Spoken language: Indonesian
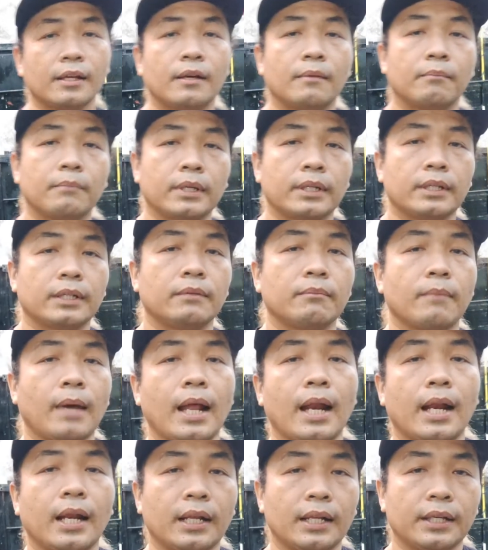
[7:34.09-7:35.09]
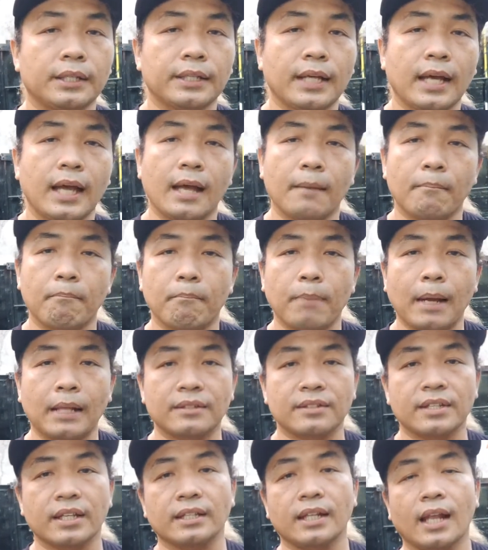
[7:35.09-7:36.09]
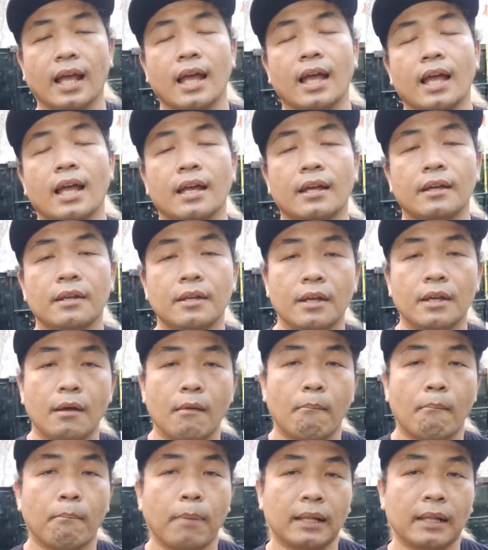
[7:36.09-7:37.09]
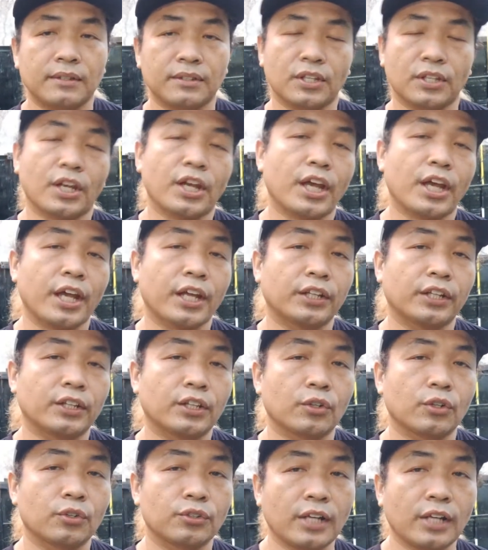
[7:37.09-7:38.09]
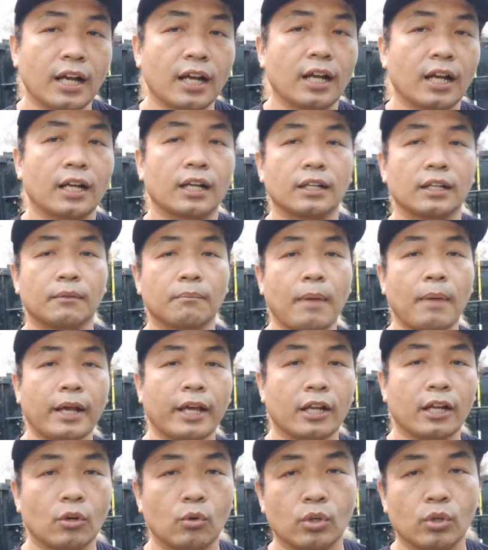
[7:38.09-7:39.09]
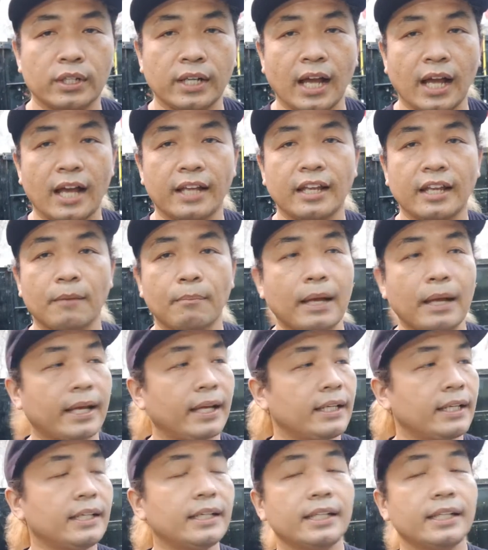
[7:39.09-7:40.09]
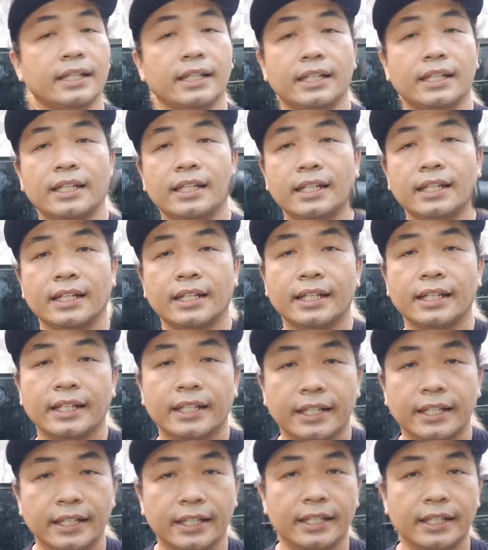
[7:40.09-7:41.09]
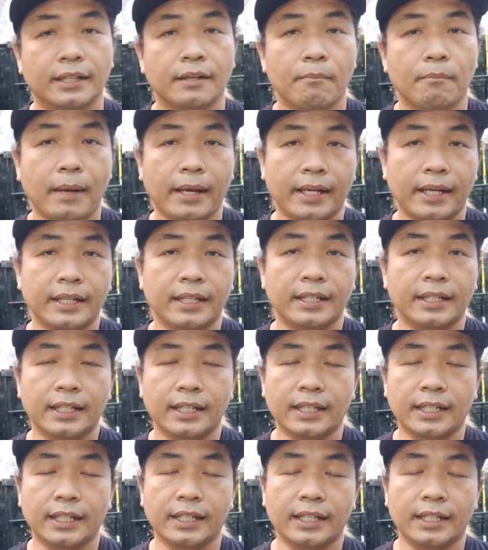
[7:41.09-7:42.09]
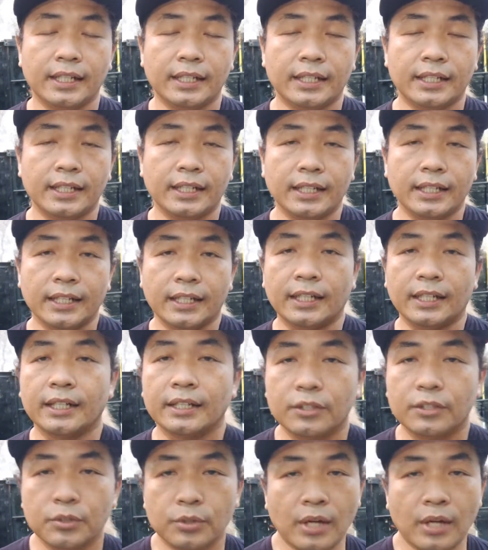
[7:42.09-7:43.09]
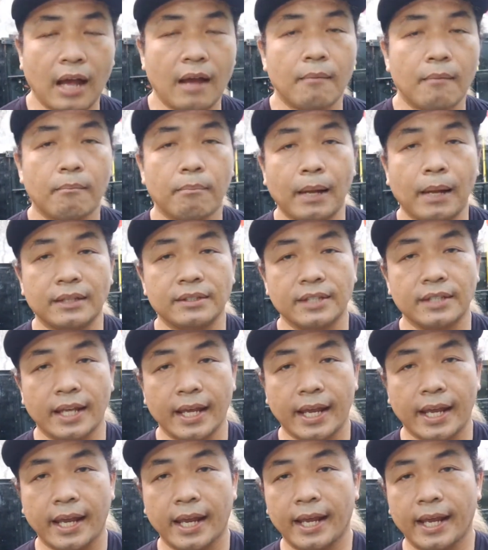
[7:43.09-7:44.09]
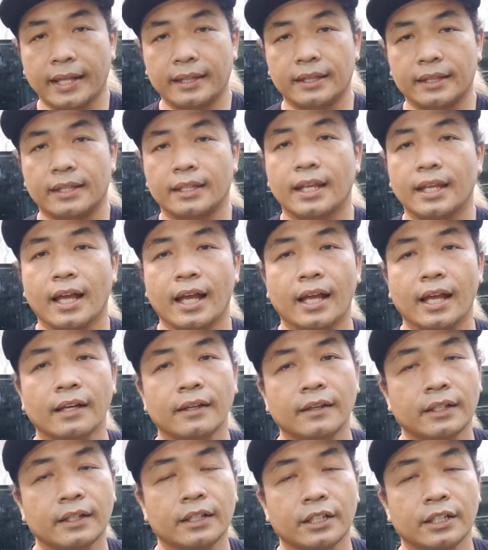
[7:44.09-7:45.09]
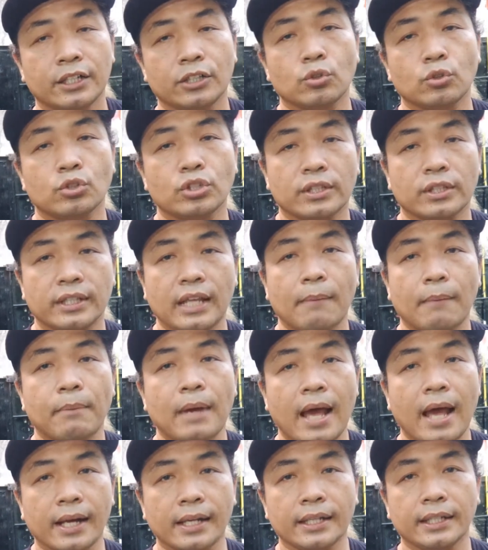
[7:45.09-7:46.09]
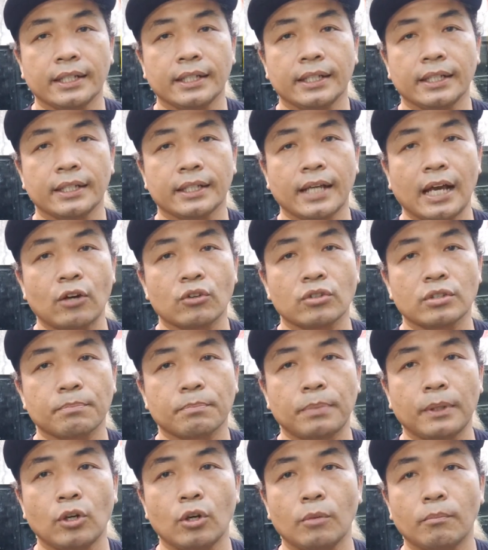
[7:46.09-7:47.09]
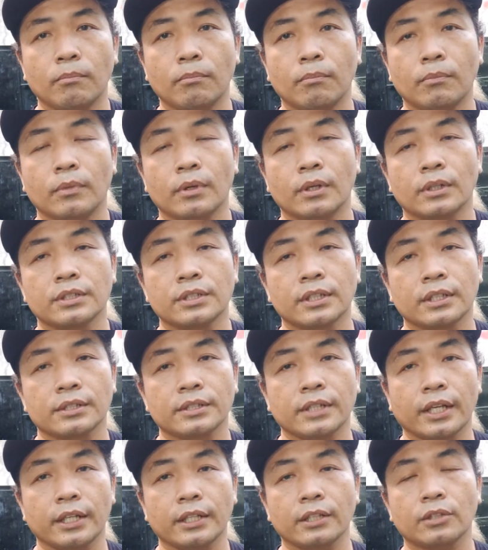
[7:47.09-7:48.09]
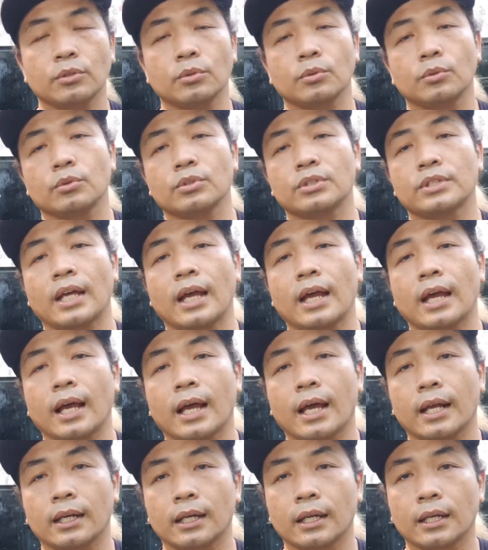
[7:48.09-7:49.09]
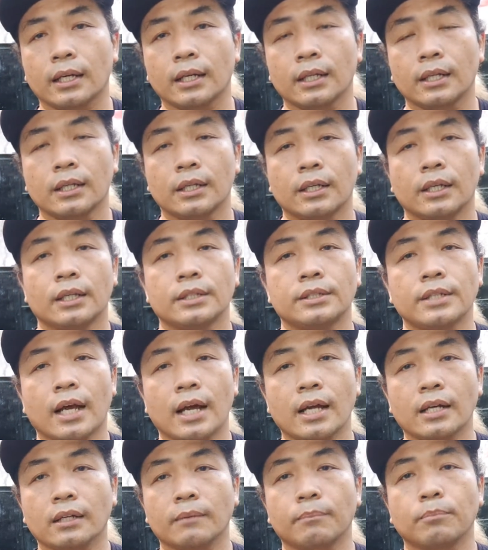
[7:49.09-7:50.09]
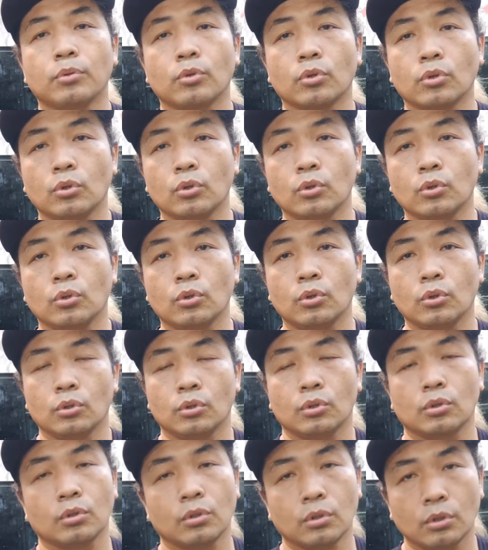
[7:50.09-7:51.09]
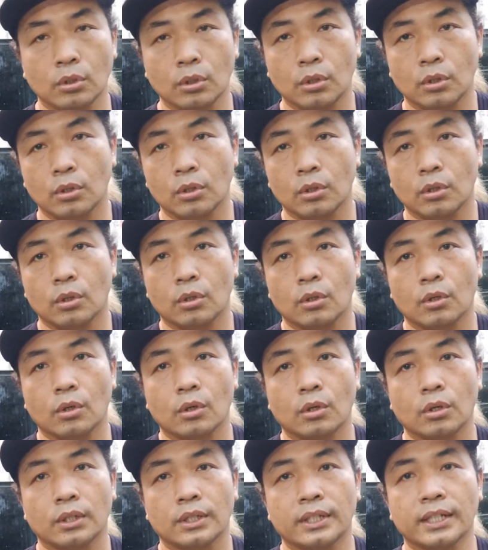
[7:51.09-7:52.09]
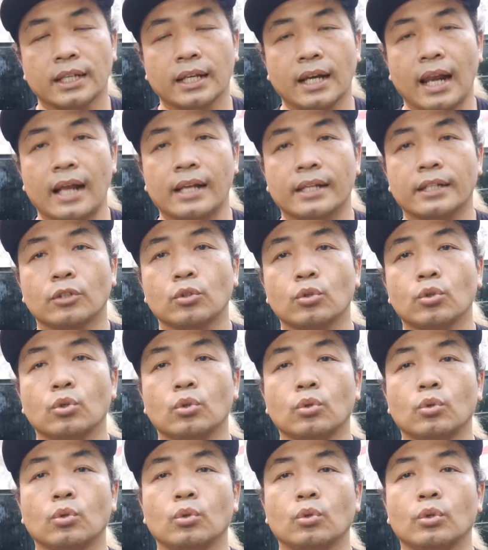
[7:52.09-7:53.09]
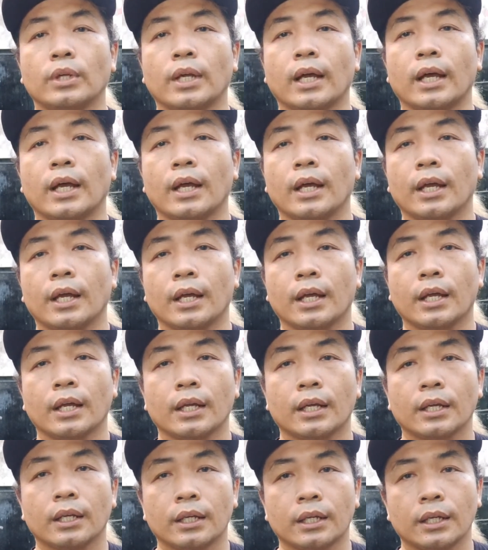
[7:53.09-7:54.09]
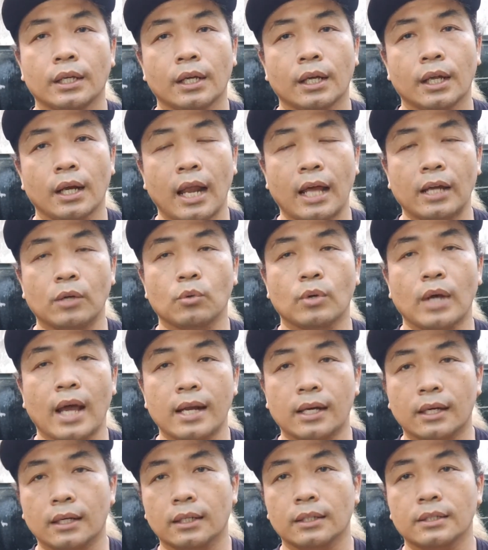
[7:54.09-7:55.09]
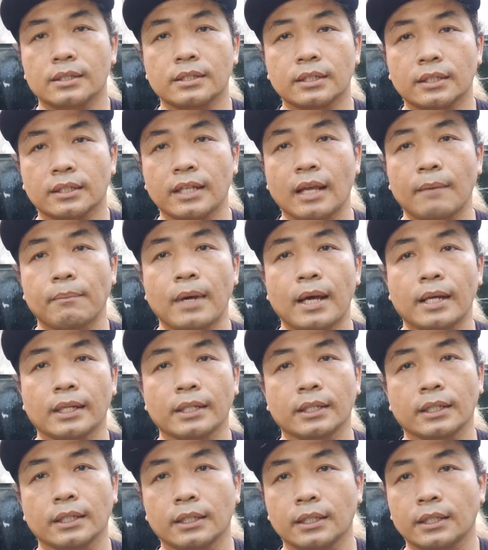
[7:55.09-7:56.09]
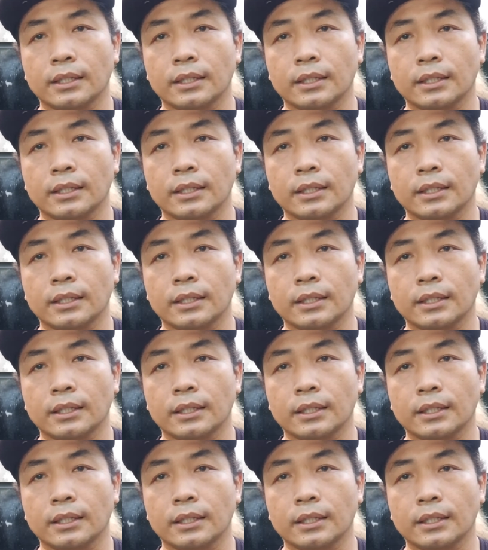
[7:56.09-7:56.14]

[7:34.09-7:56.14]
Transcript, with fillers: minimal ya 4 set lah 4 set terus yang pakai roda yang pakai ini pakai ini ini juga 4 set ya itu setiap hari kalau sebelum selesai itu jangan jangan keburu dikelarin dulu ya lakukan setiap hari